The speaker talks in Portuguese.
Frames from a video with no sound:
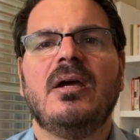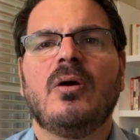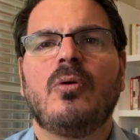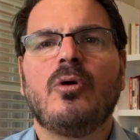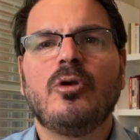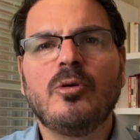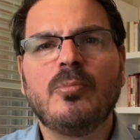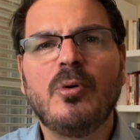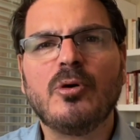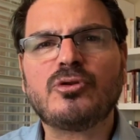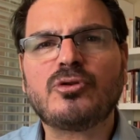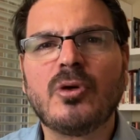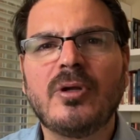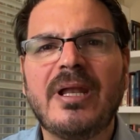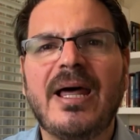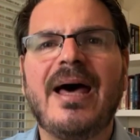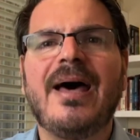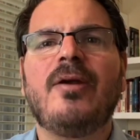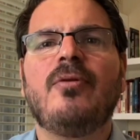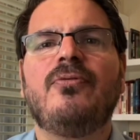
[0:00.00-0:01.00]
Quando
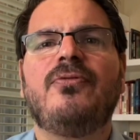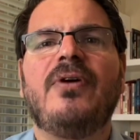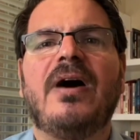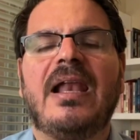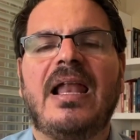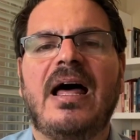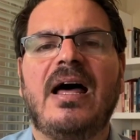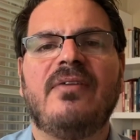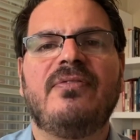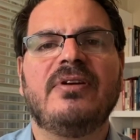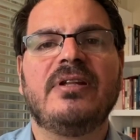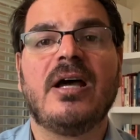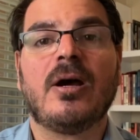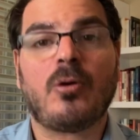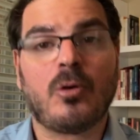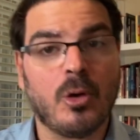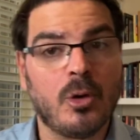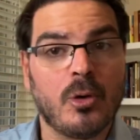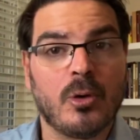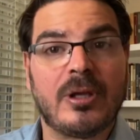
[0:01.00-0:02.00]
Bolsonaro falava da
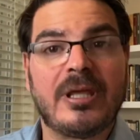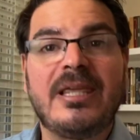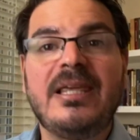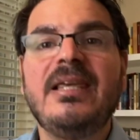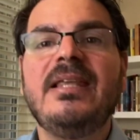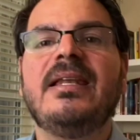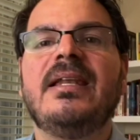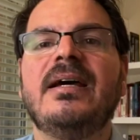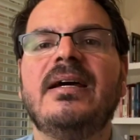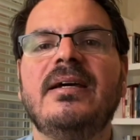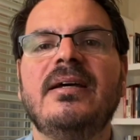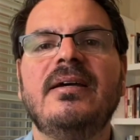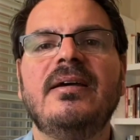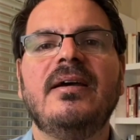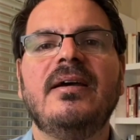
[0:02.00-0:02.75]
cloroquina,